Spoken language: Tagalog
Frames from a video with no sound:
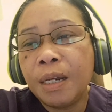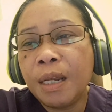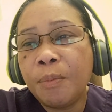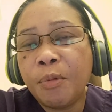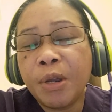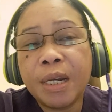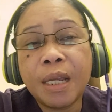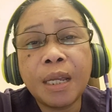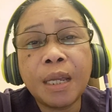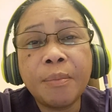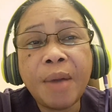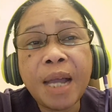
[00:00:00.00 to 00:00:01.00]
Hindi pwedeng
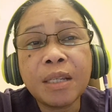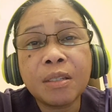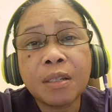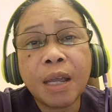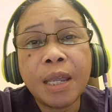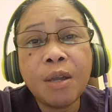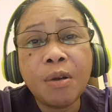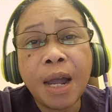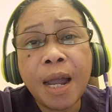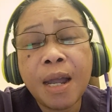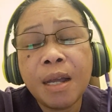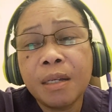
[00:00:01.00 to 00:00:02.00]
ibas kayo,
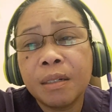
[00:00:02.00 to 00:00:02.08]
ha?